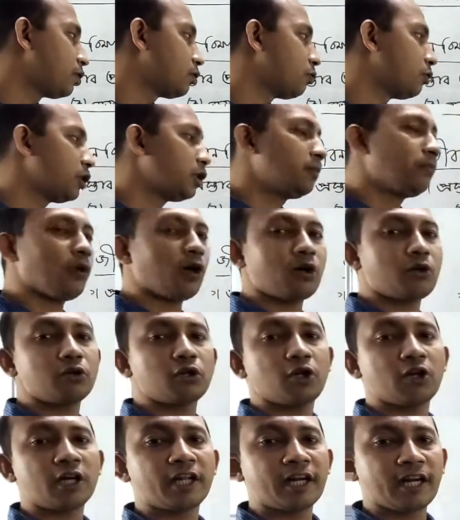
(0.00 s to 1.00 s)
যদি বড়
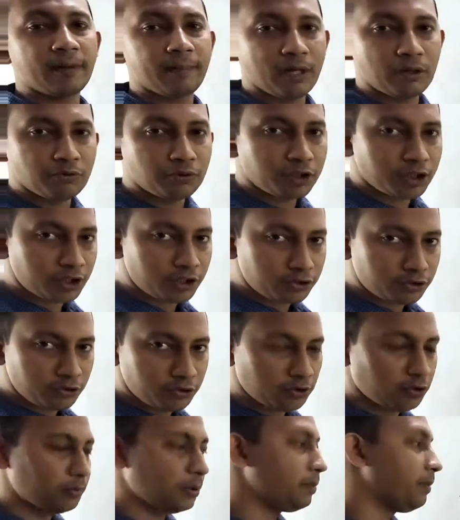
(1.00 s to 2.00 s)
ধরনের অ্যামাউন্টের
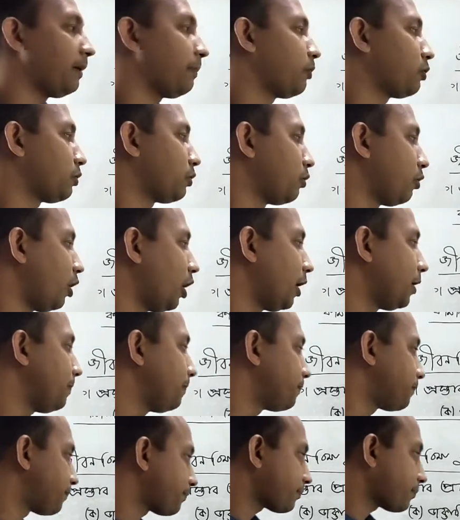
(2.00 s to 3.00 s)
জন্য বিমাপত্র হয়
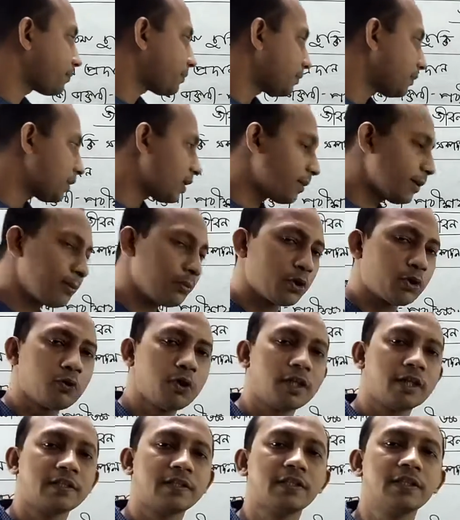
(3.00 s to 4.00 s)
বড়
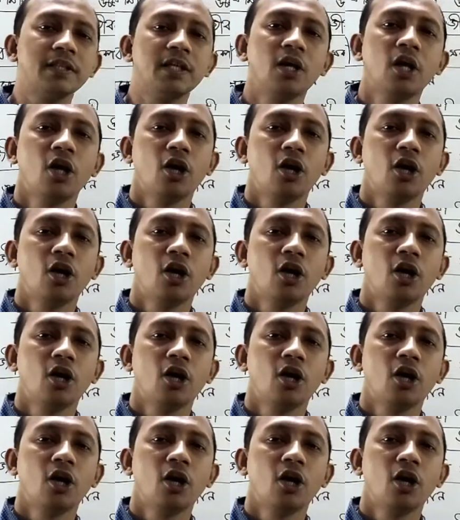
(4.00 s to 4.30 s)
লিখেছি